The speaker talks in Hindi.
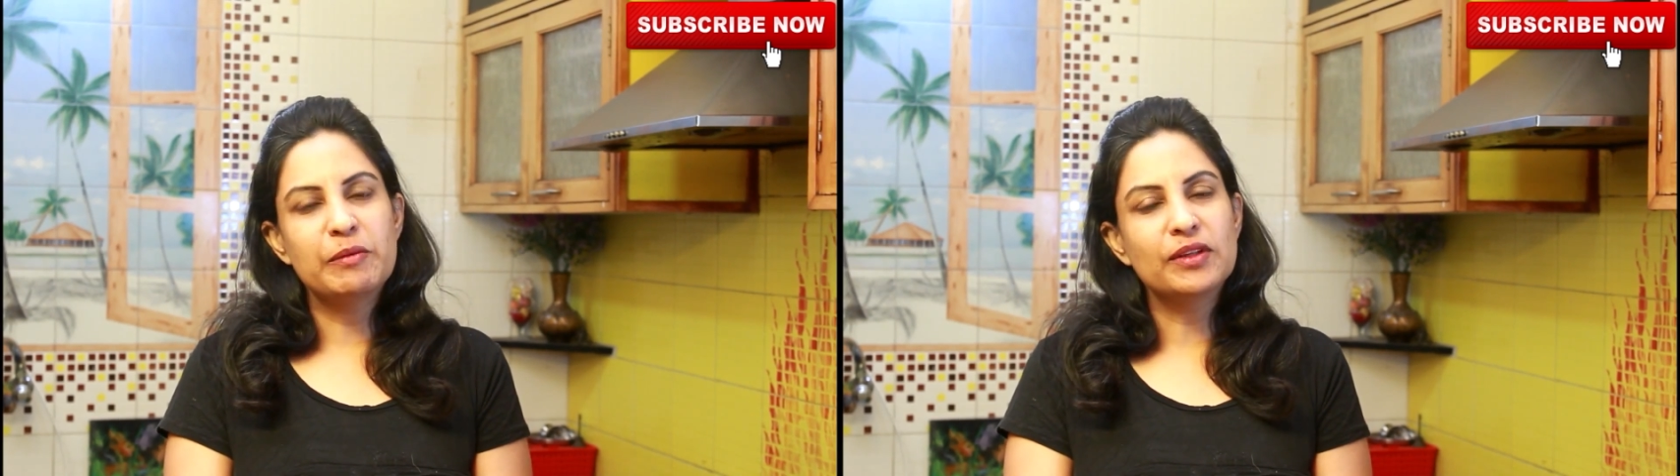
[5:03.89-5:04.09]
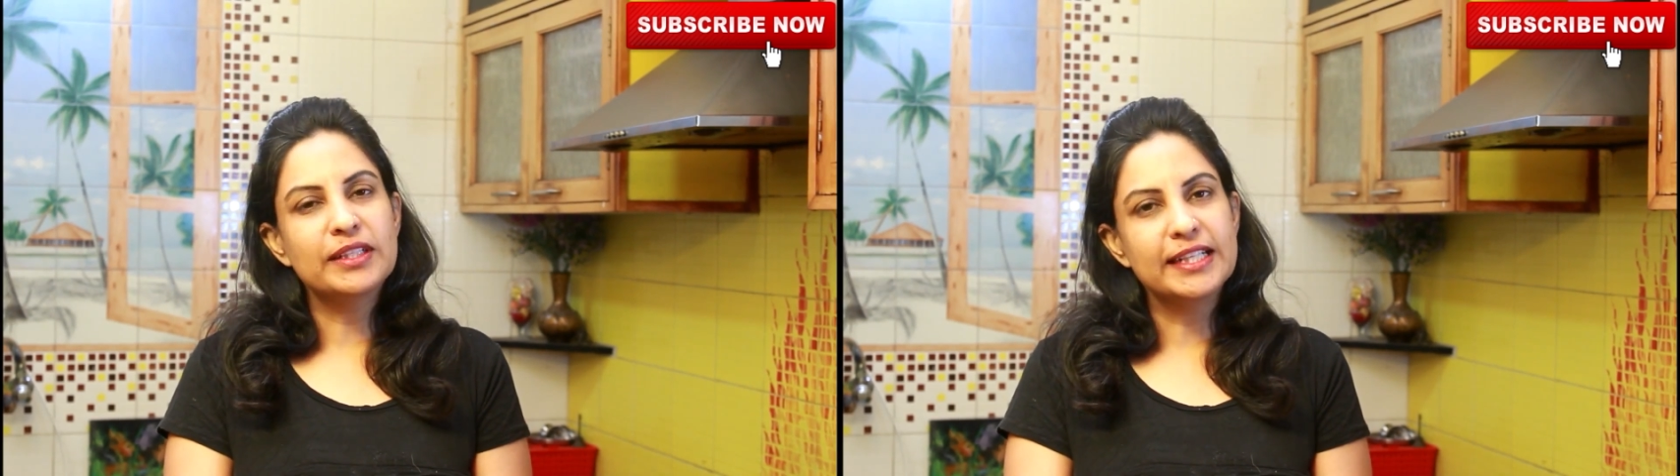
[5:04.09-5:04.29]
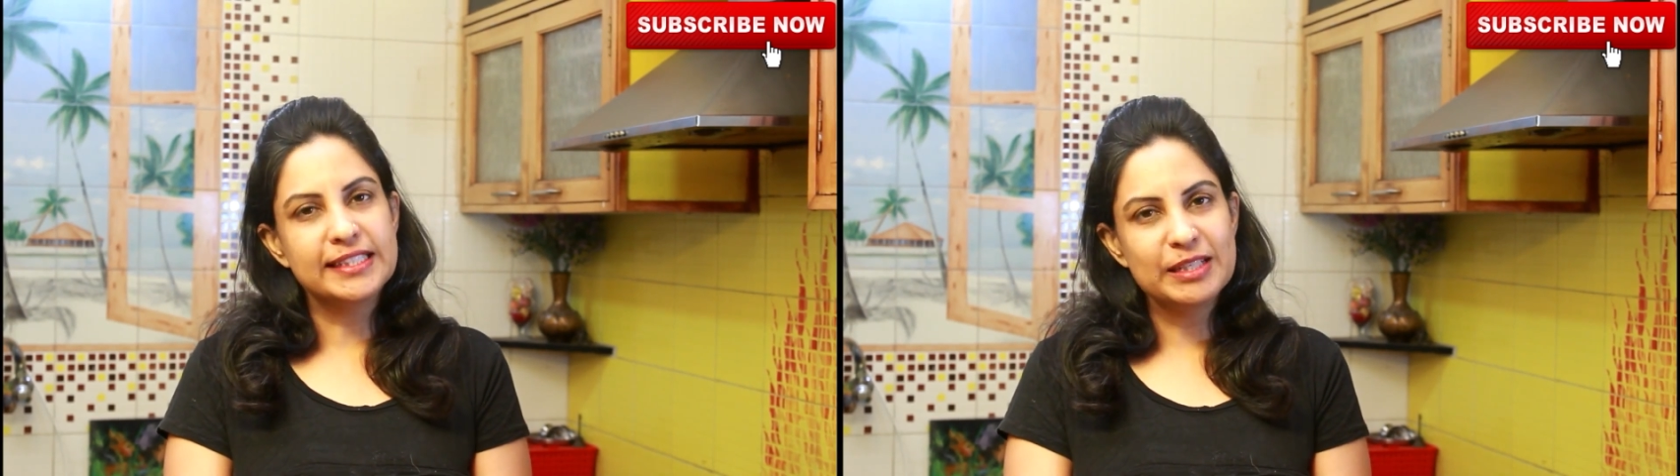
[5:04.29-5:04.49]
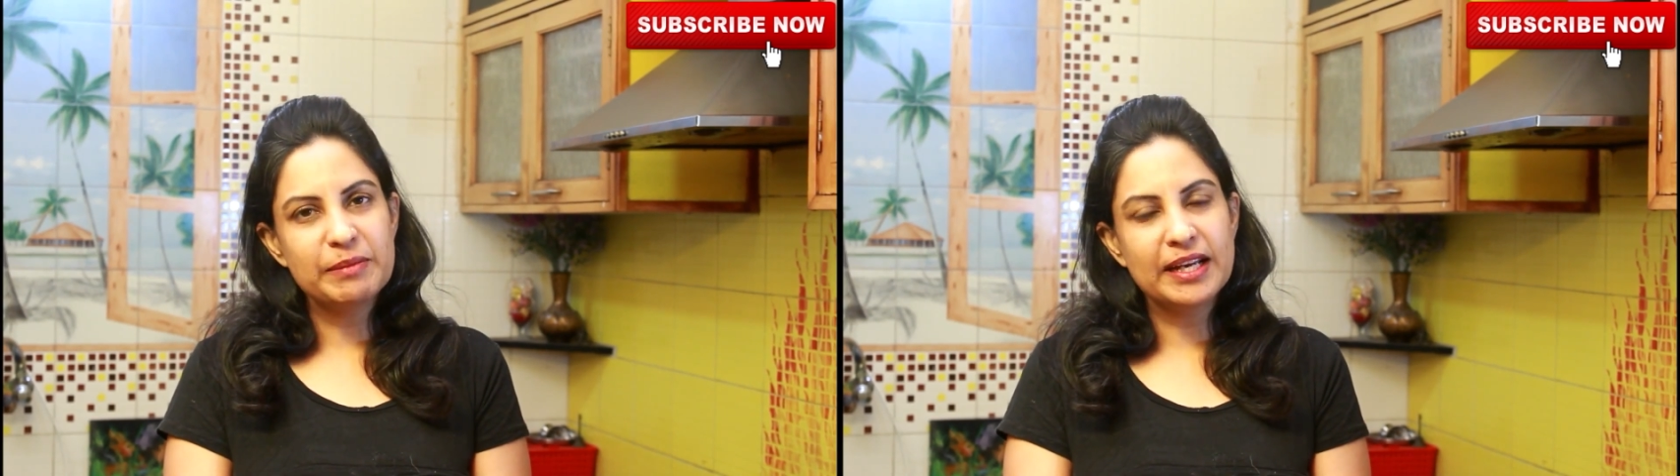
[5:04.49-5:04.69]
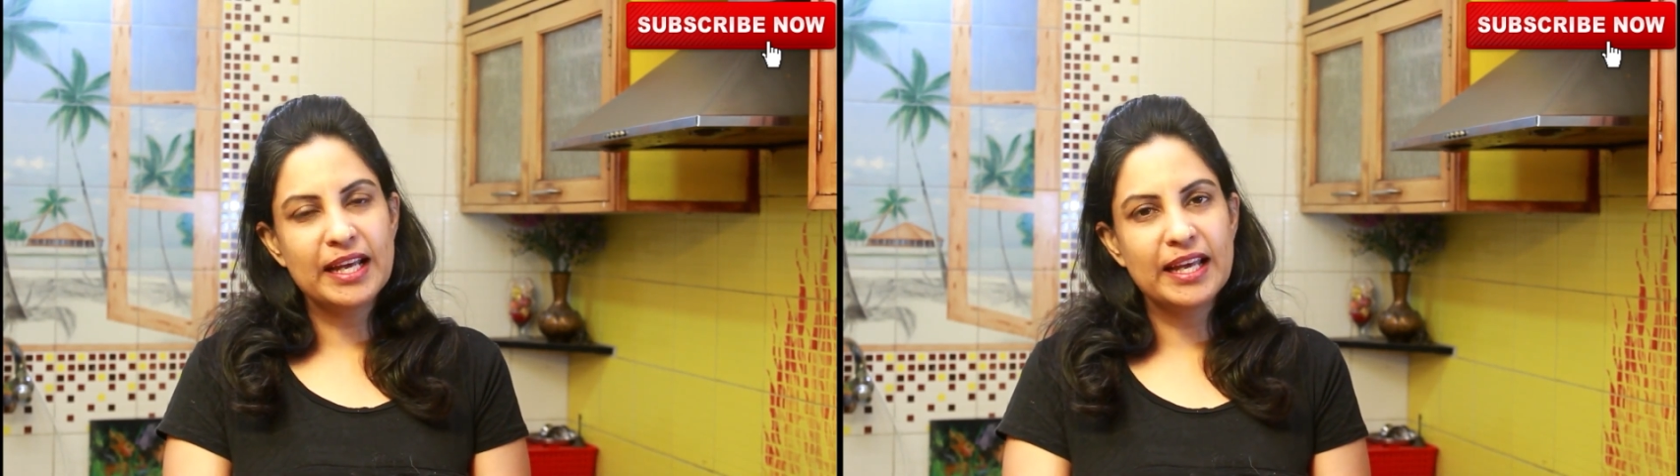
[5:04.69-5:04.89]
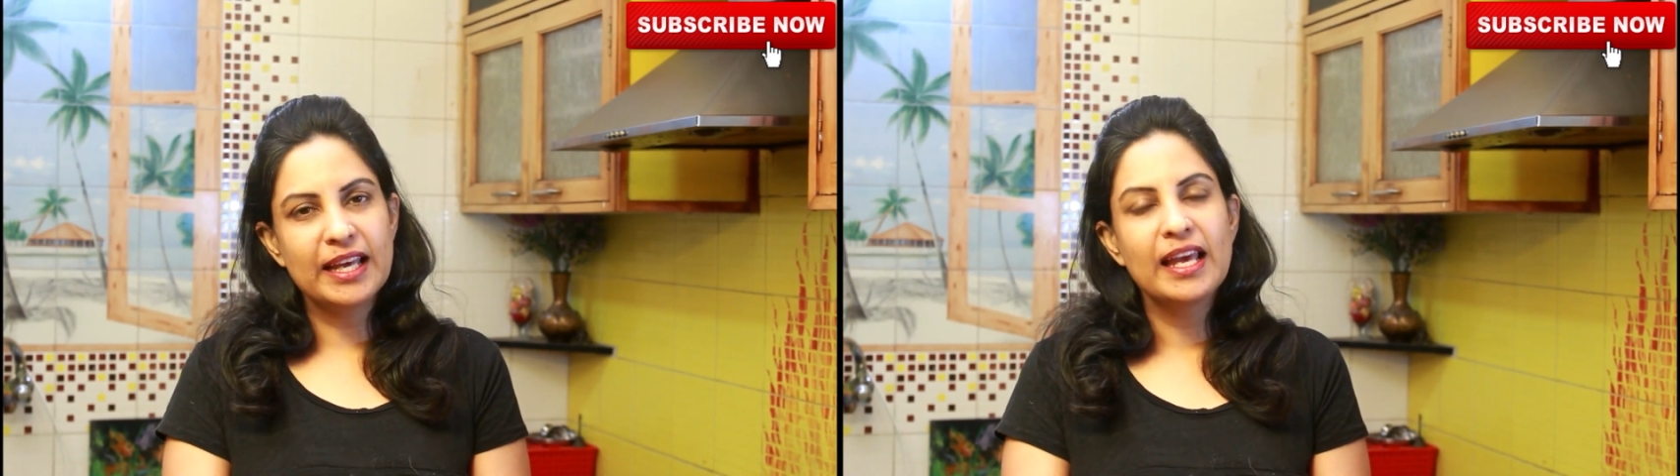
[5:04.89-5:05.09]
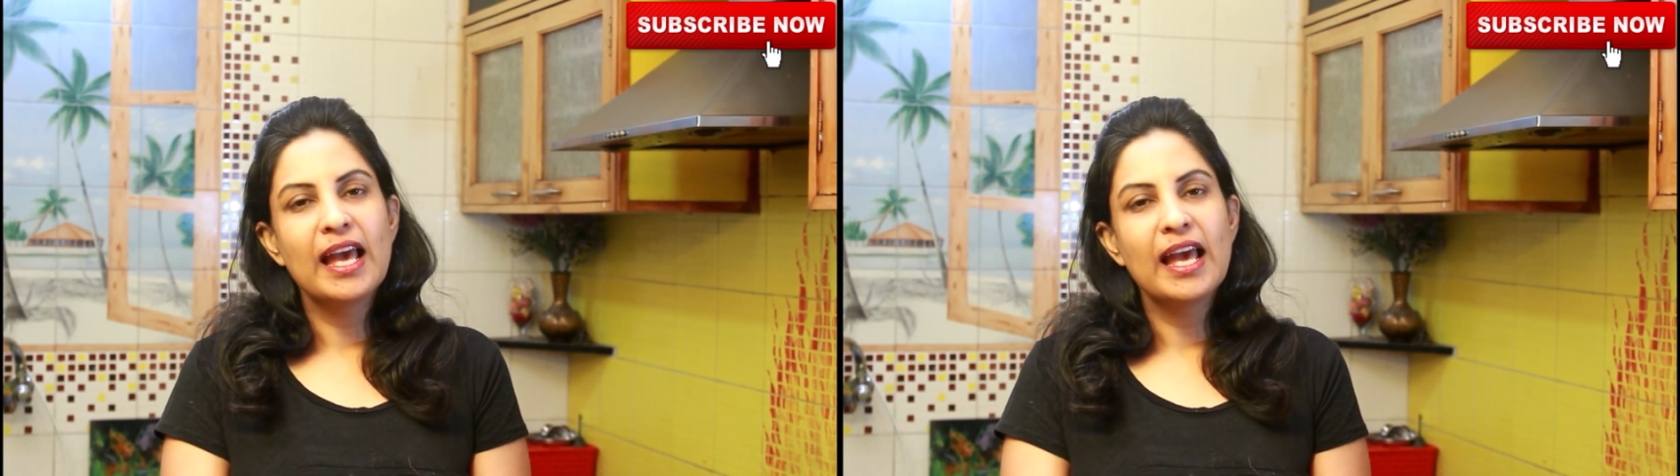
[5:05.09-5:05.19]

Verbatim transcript: बहुत ही टेस्टी बना है